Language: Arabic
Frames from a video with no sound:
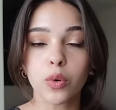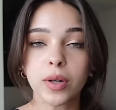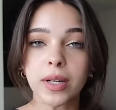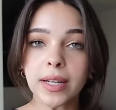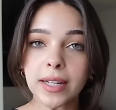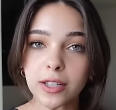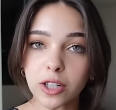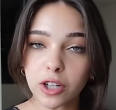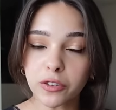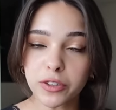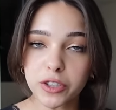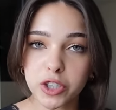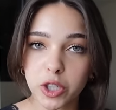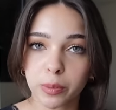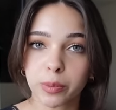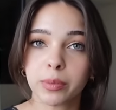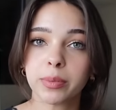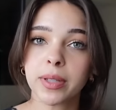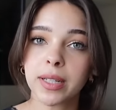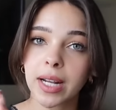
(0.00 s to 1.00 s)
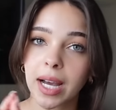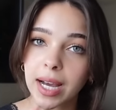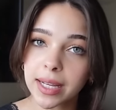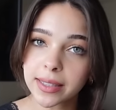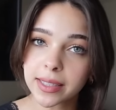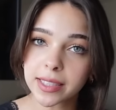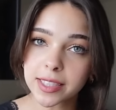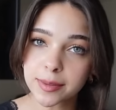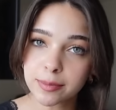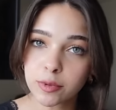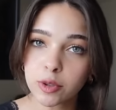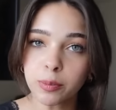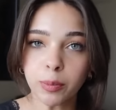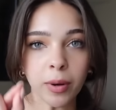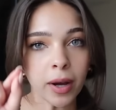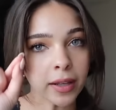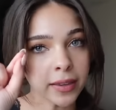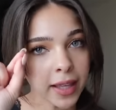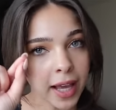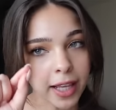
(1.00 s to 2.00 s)
وكل كوفي شوب بينعاد اسمه
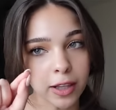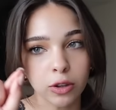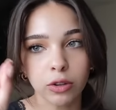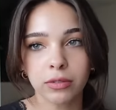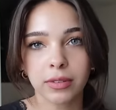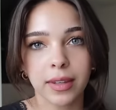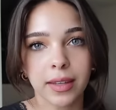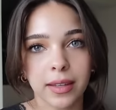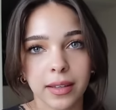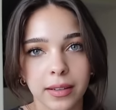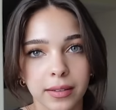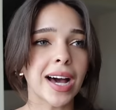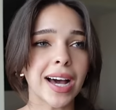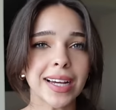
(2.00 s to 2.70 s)
بحط حدو تيك